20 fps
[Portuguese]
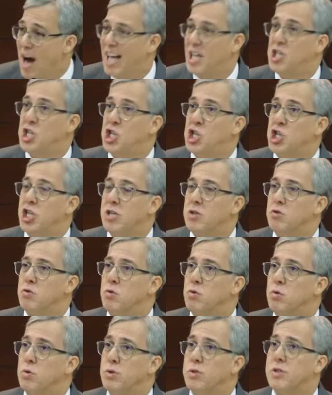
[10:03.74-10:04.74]
de
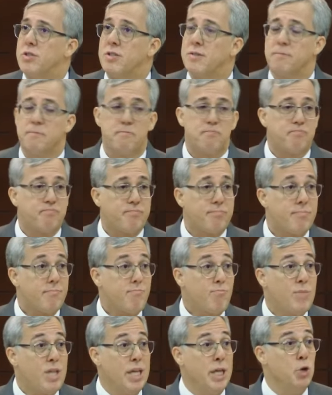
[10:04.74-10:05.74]
Jesus
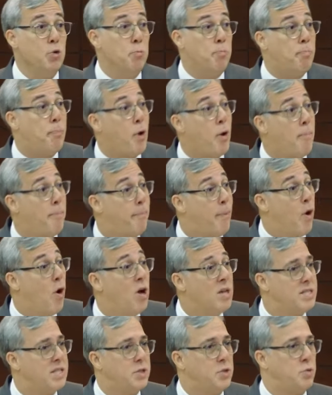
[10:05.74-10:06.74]
e o
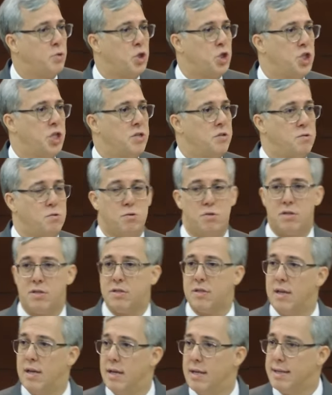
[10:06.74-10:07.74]
propósito que
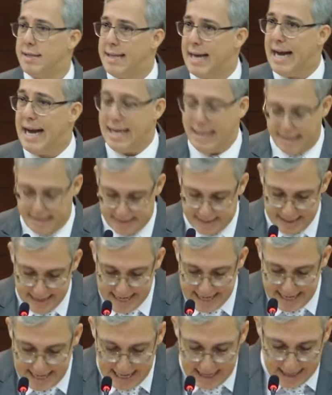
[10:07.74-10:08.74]
Jesus traz
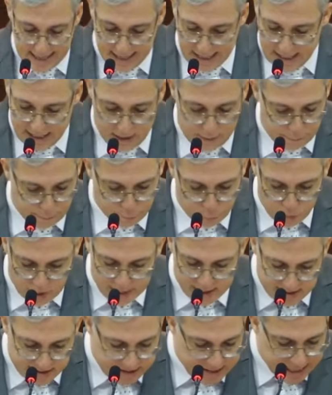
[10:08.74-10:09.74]

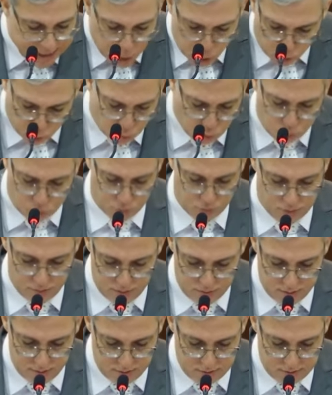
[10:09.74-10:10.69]
influencia tudo,